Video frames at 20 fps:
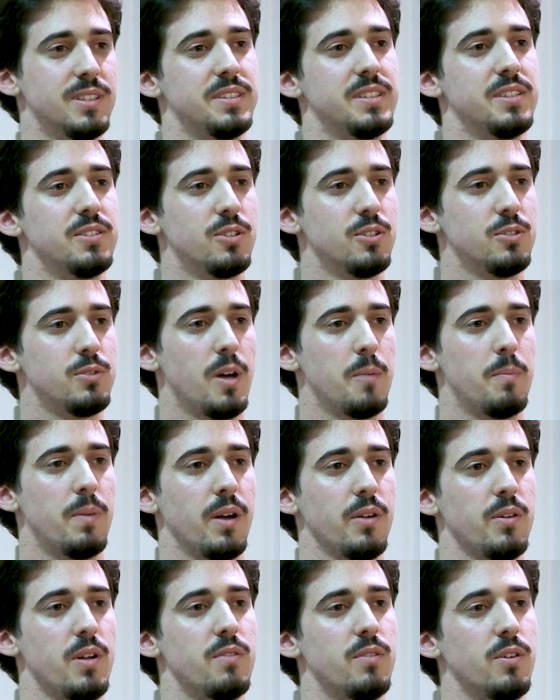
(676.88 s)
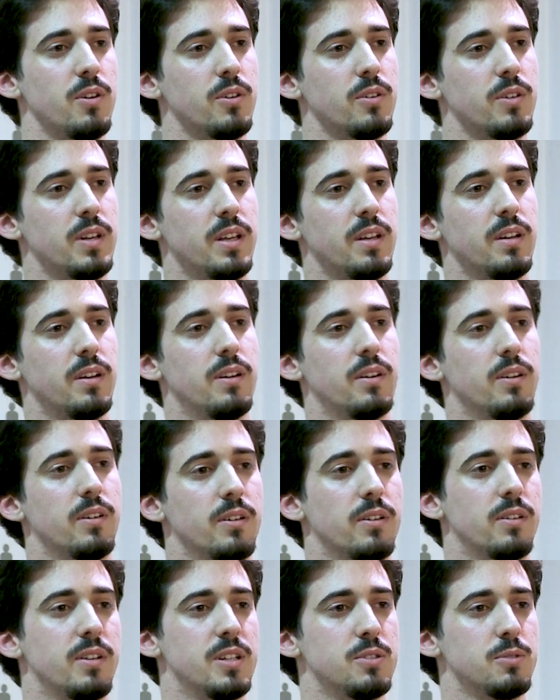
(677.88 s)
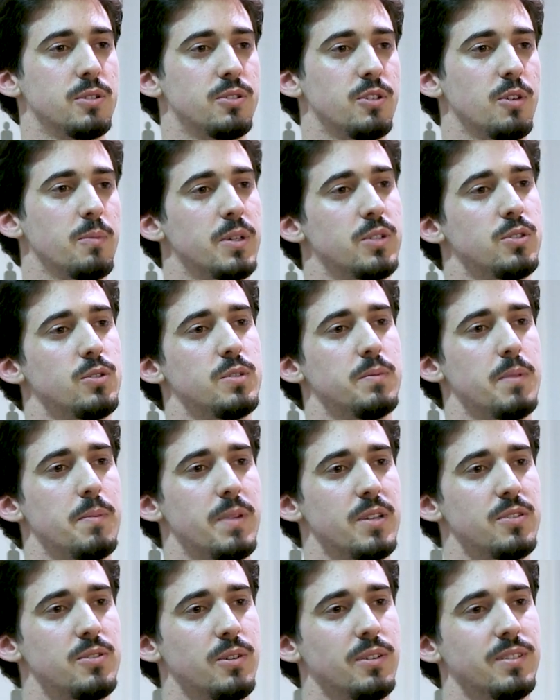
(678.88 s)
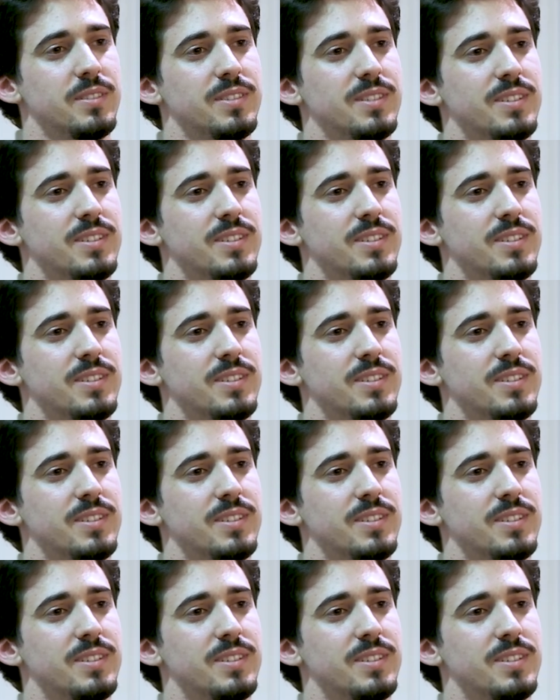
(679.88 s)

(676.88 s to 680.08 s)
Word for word: Les skin tones sont apparus avant que les, euh, que les jointures, mais je suis même pas sûr.